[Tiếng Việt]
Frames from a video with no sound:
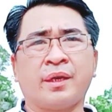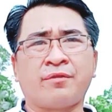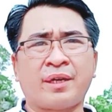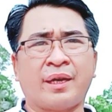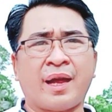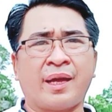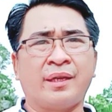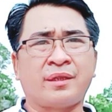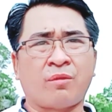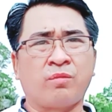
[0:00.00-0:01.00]
vấn đề
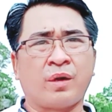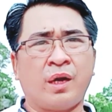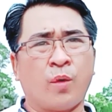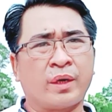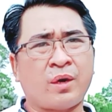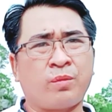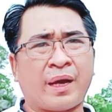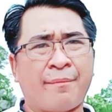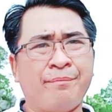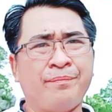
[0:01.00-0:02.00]
này trong ờ, luật không
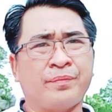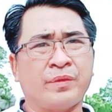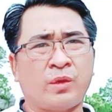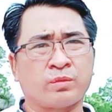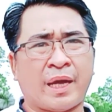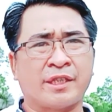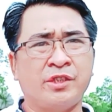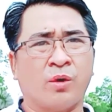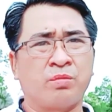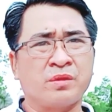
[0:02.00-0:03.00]
cấm chúng ta sử
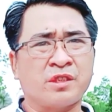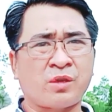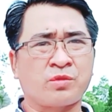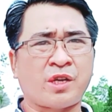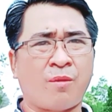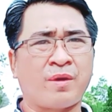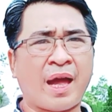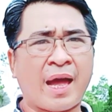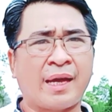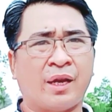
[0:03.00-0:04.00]
dụng song song
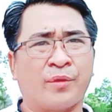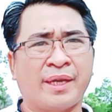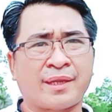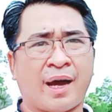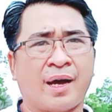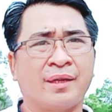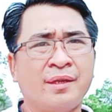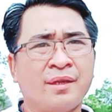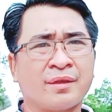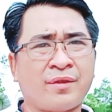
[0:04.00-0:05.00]
hai loại giấy tờ
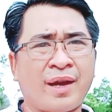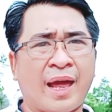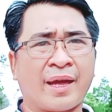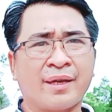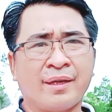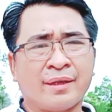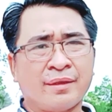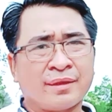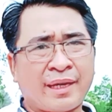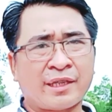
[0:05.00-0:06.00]
đó là
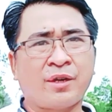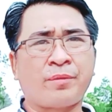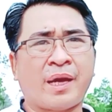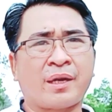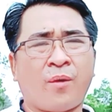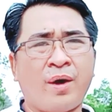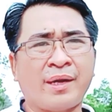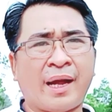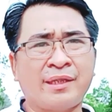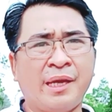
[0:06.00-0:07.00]
căn cước công dân có
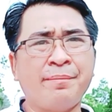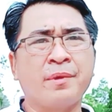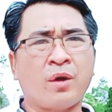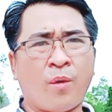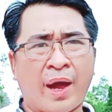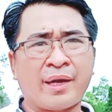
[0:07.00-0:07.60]
gắn chip hoặc